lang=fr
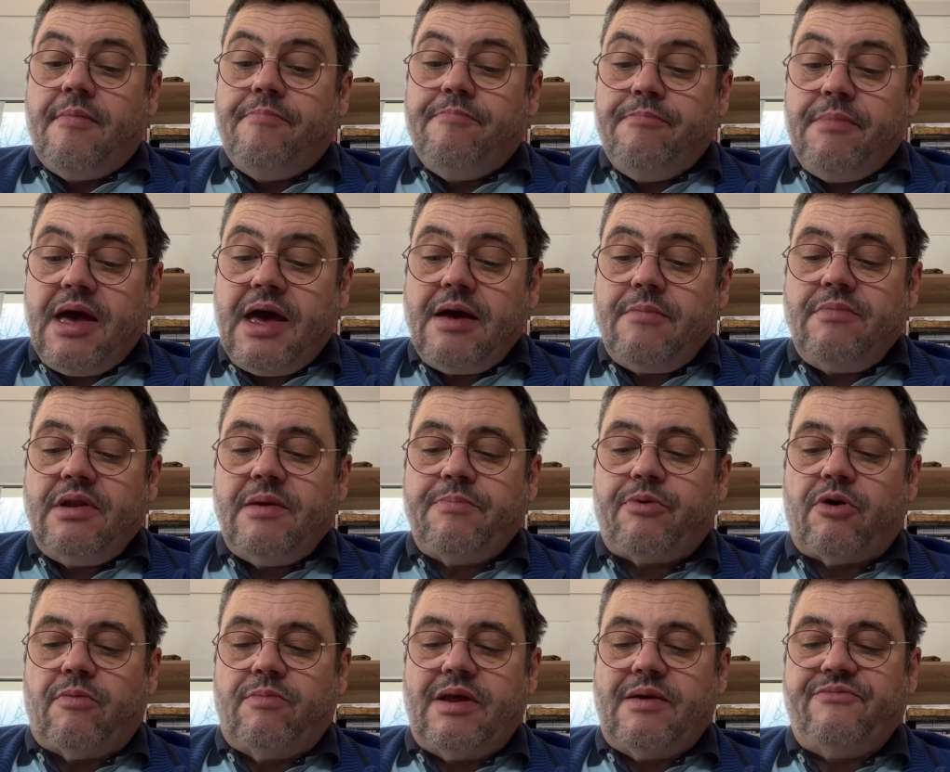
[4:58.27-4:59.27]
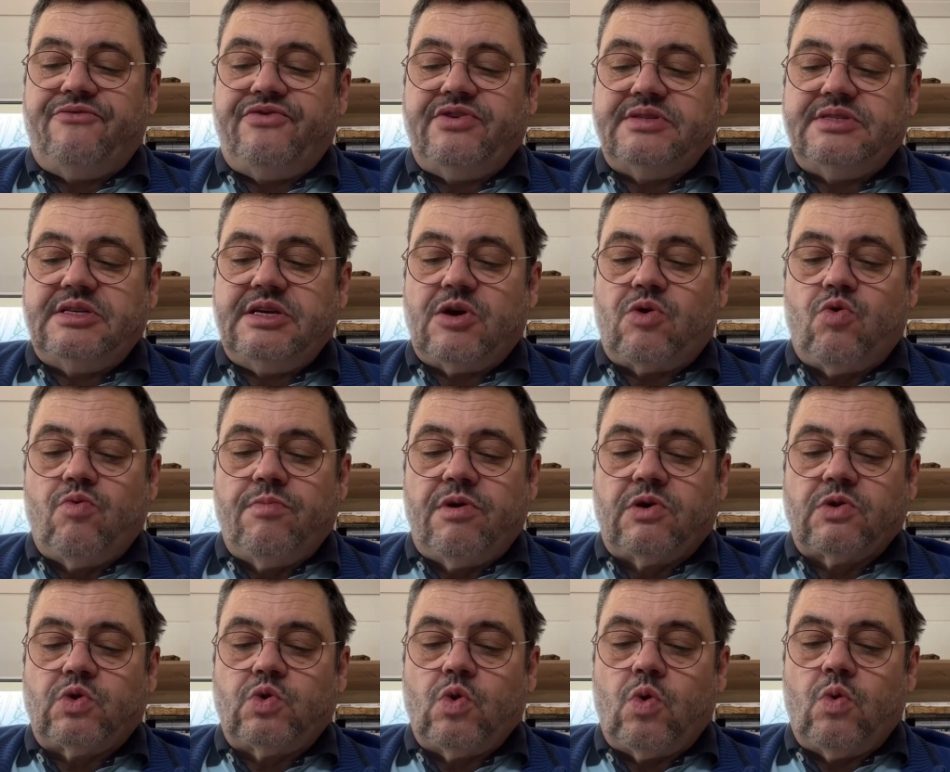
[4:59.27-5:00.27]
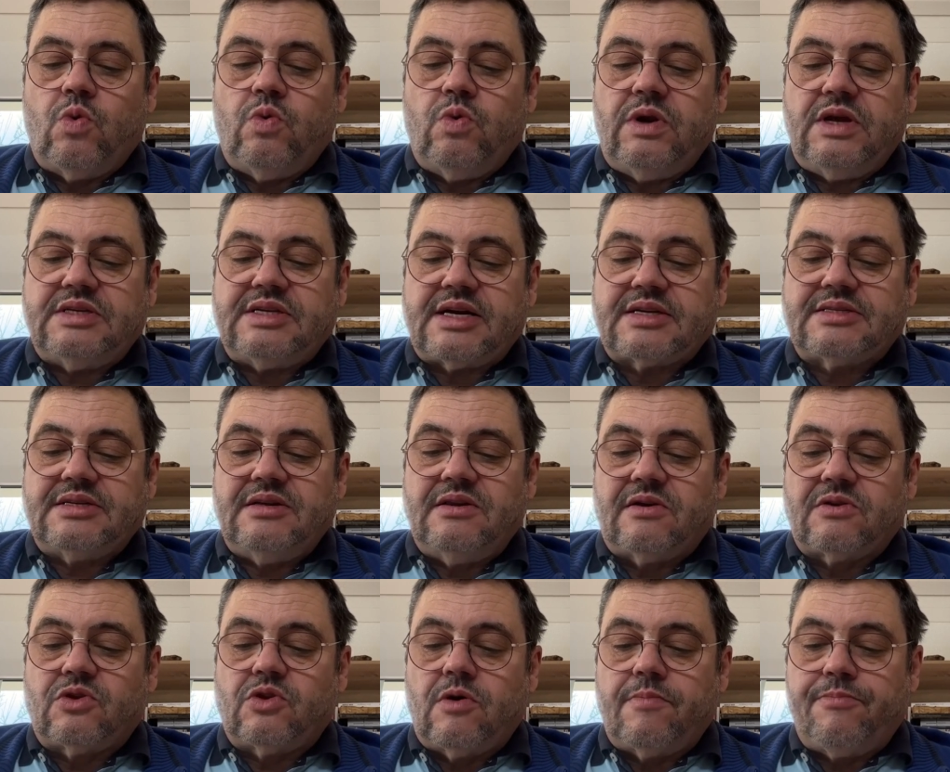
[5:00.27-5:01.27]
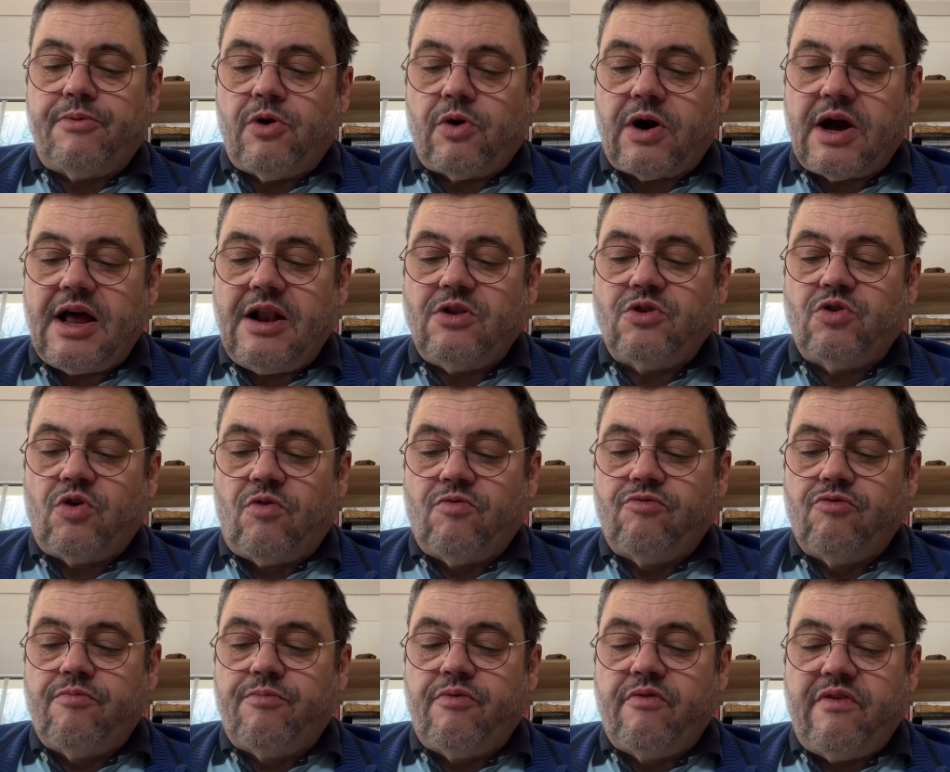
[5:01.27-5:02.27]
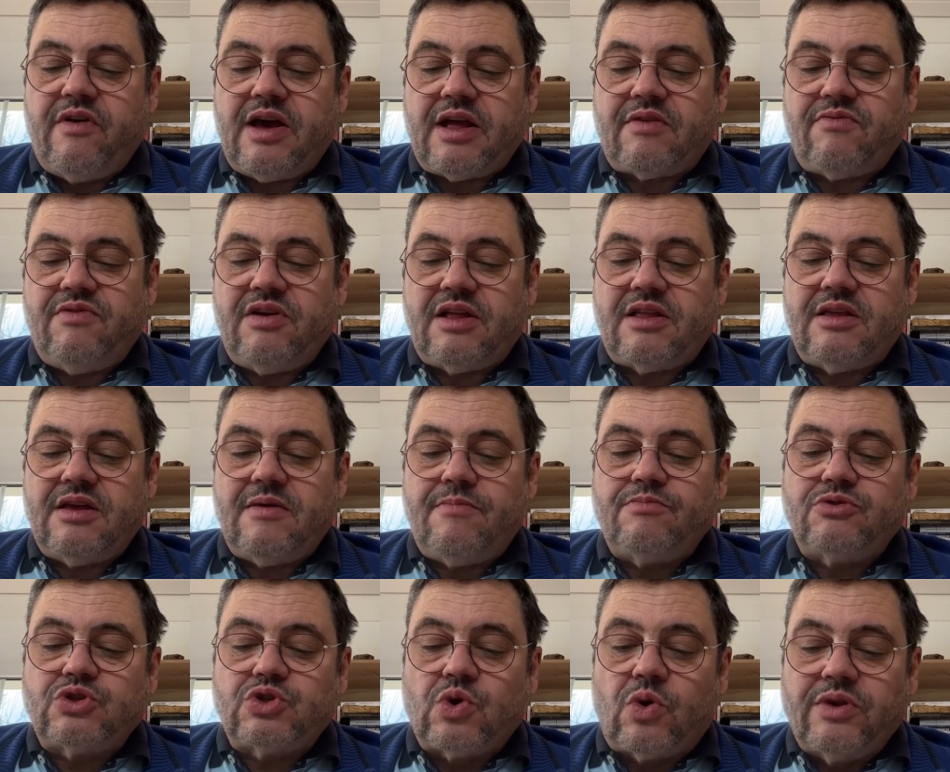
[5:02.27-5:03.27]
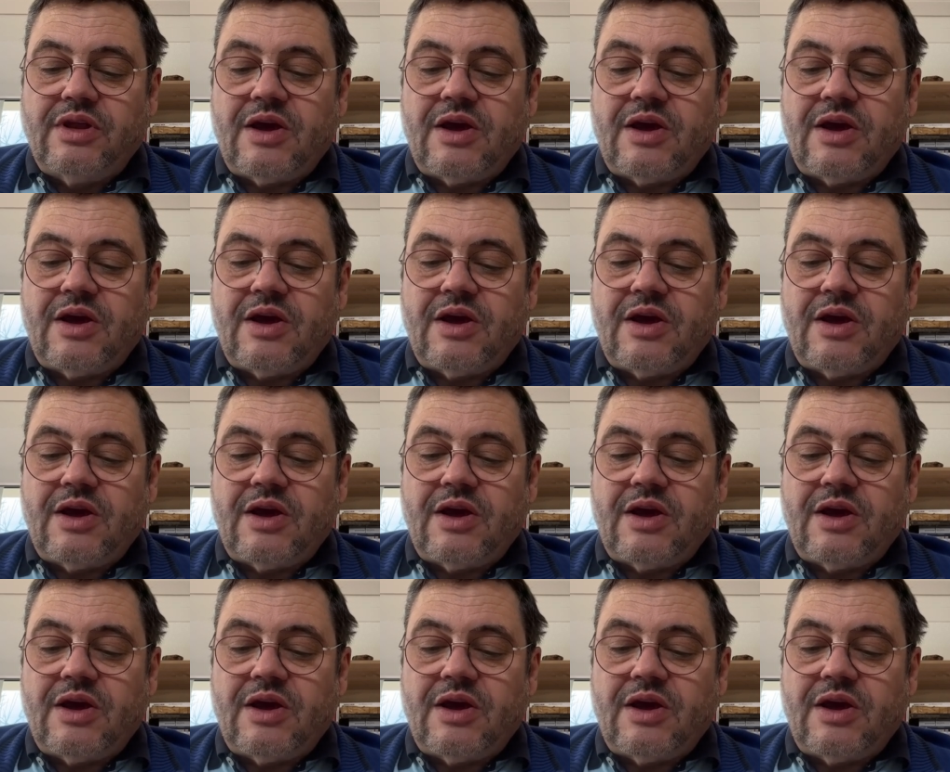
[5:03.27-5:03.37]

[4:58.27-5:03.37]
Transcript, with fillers: Même les problèmes physiques ou mentaux ou les accidents temporels dont vous pouvez être victime sont des